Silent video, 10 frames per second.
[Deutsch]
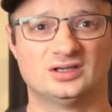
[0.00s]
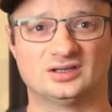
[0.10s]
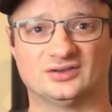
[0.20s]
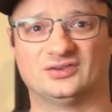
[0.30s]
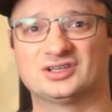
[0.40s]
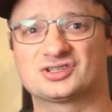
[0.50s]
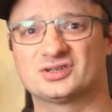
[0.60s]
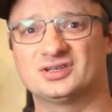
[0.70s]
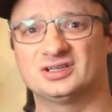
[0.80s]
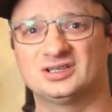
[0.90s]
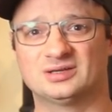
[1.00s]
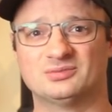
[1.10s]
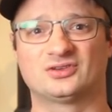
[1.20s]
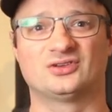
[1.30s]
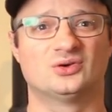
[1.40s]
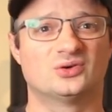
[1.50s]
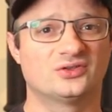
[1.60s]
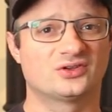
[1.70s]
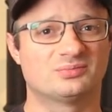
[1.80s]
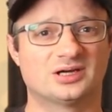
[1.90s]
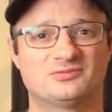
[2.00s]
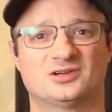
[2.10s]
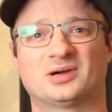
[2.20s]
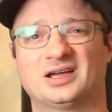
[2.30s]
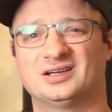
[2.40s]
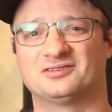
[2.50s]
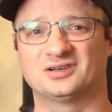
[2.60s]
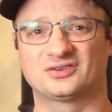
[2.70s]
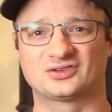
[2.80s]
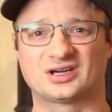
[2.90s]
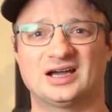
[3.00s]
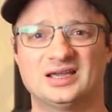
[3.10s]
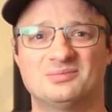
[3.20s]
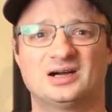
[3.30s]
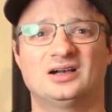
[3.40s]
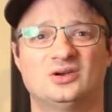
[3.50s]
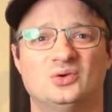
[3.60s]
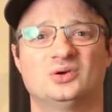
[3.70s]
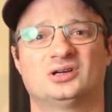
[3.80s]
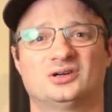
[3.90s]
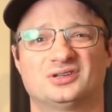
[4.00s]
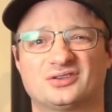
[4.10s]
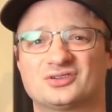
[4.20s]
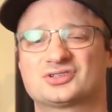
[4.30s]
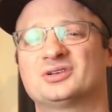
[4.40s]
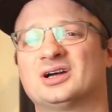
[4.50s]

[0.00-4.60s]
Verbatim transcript: Ihr seht schon hier, die Emissionen sind beim Verbrenner fast dreimal höher und das ist schon